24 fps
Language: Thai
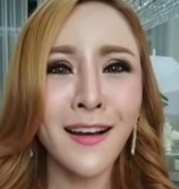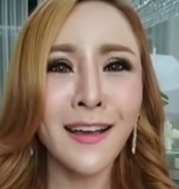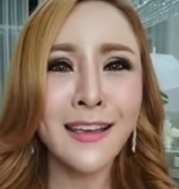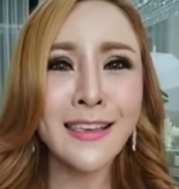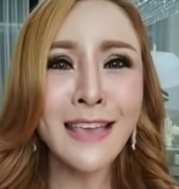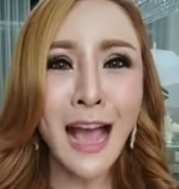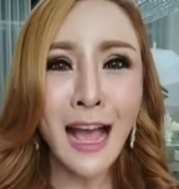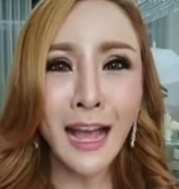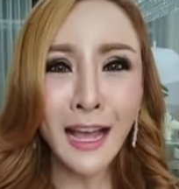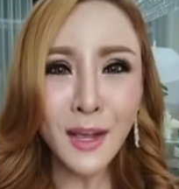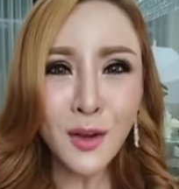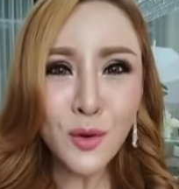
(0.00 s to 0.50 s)
อ
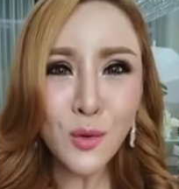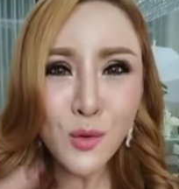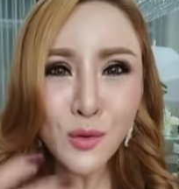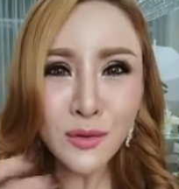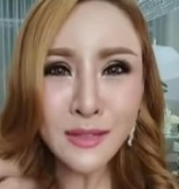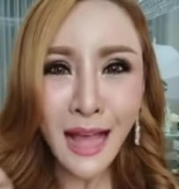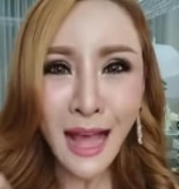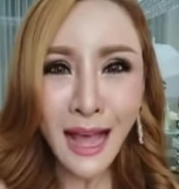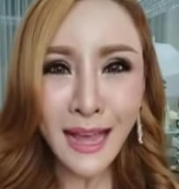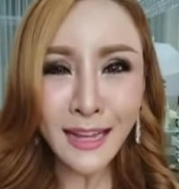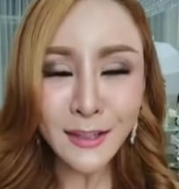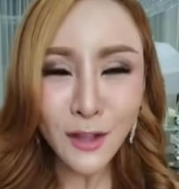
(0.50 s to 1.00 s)
ยากให้ครู
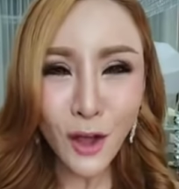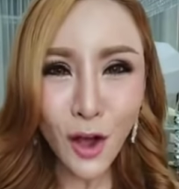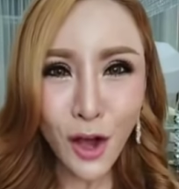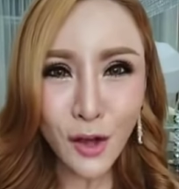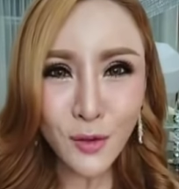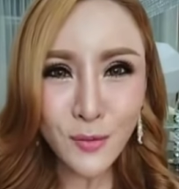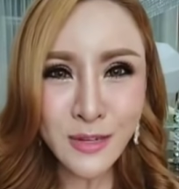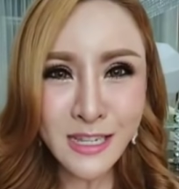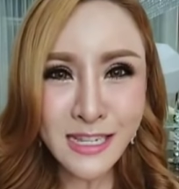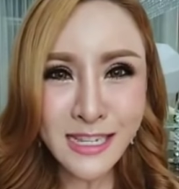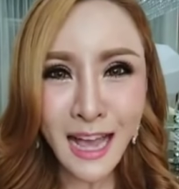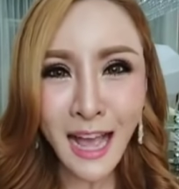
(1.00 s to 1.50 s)
ถ่ายทอด
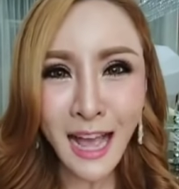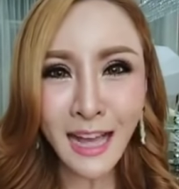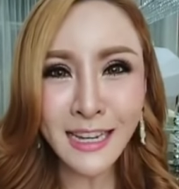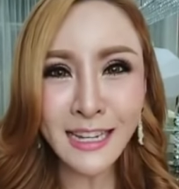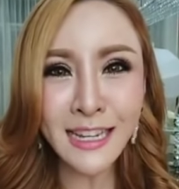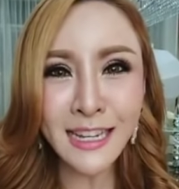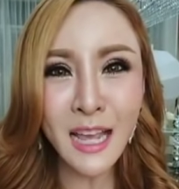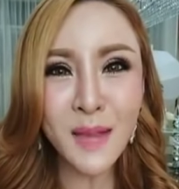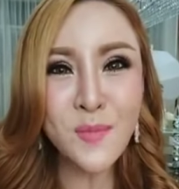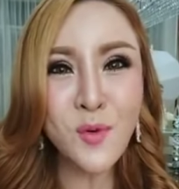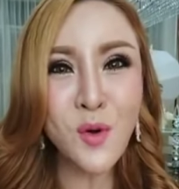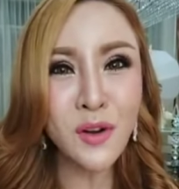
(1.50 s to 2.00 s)
วิชา
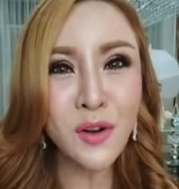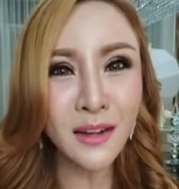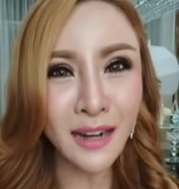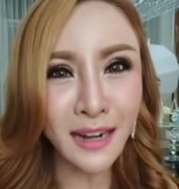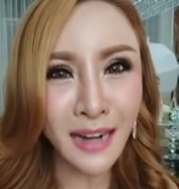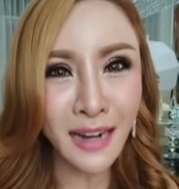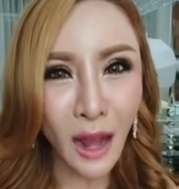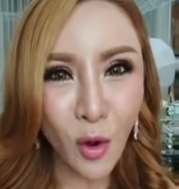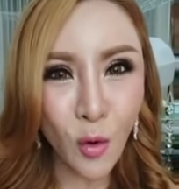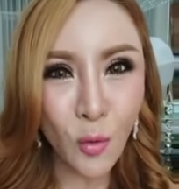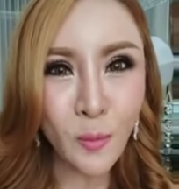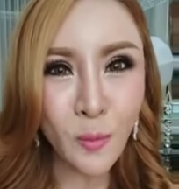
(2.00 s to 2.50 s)
นี้ให้พวก
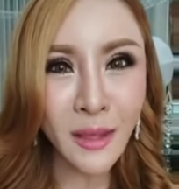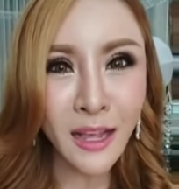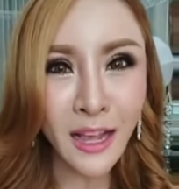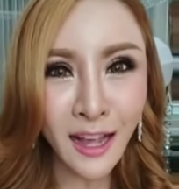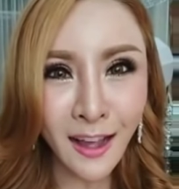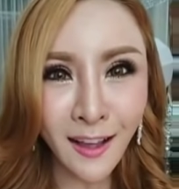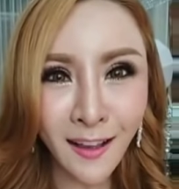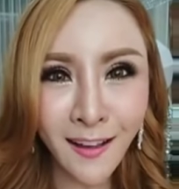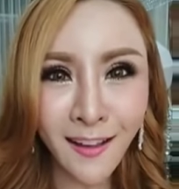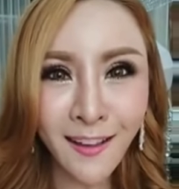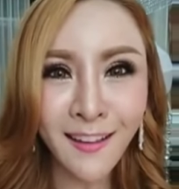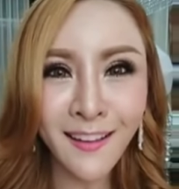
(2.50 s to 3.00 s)
เราไหม
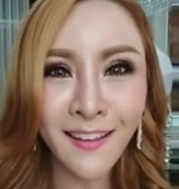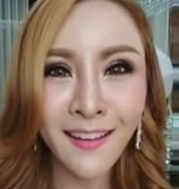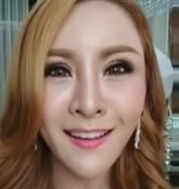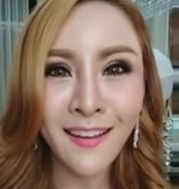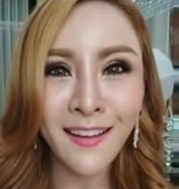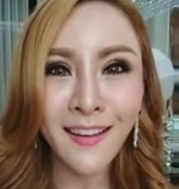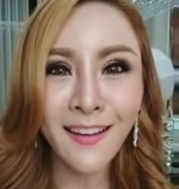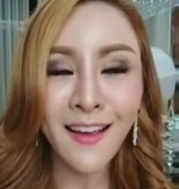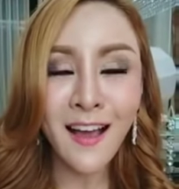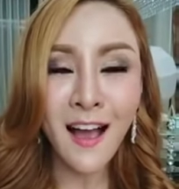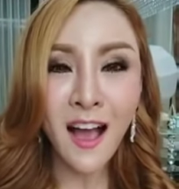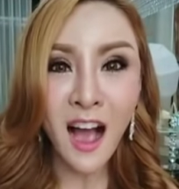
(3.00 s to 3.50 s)
คะ
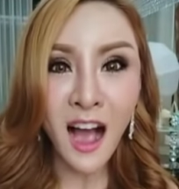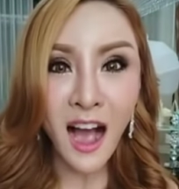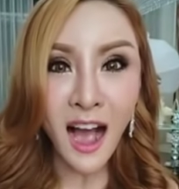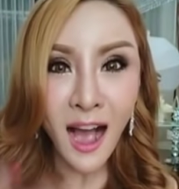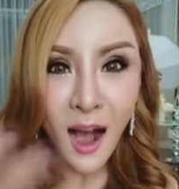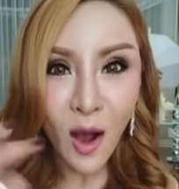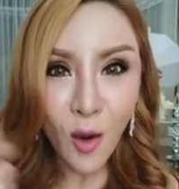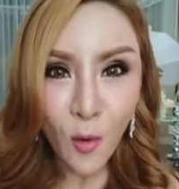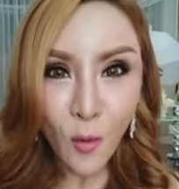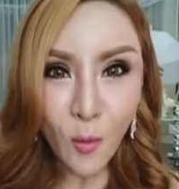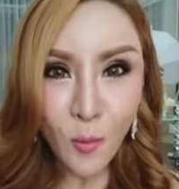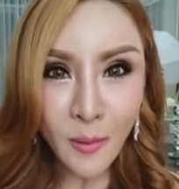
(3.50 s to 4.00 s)

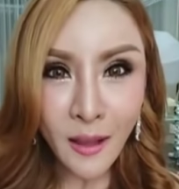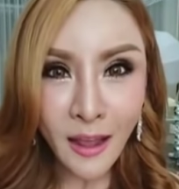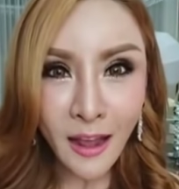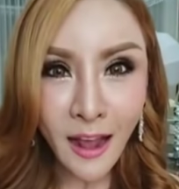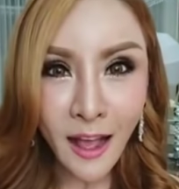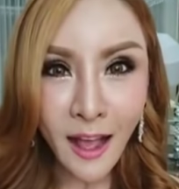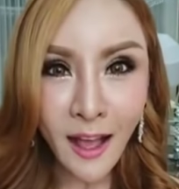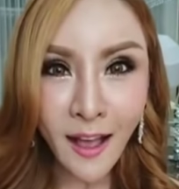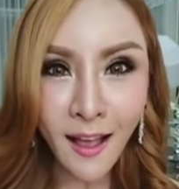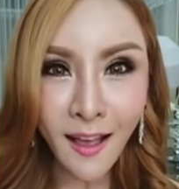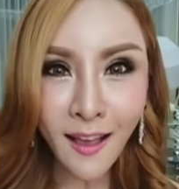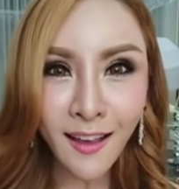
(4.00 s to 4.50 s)
เอาไหม
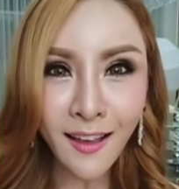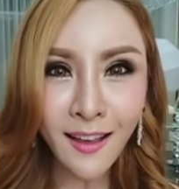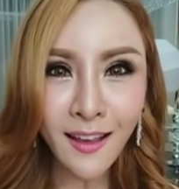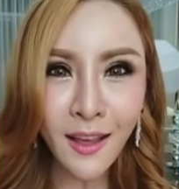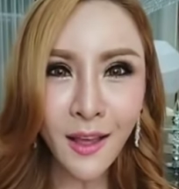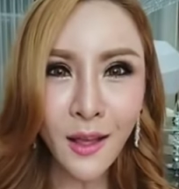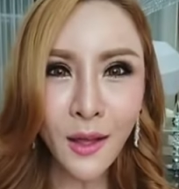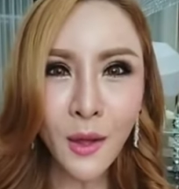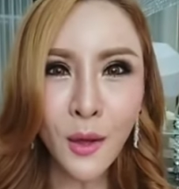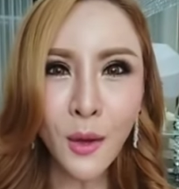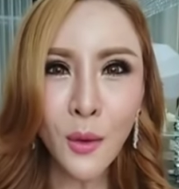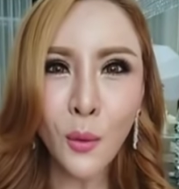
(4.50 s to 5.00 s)
คะ
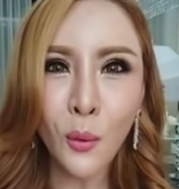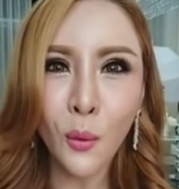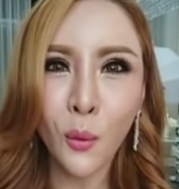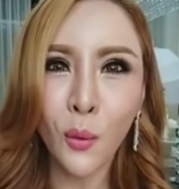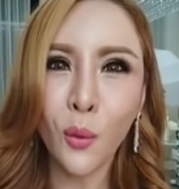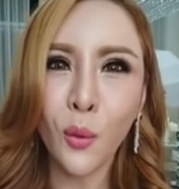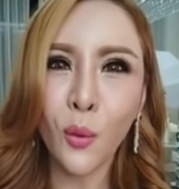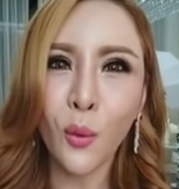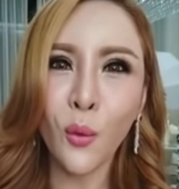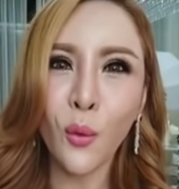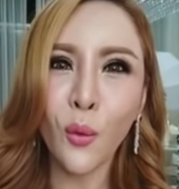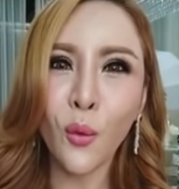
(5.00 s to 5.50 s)
โอ้โห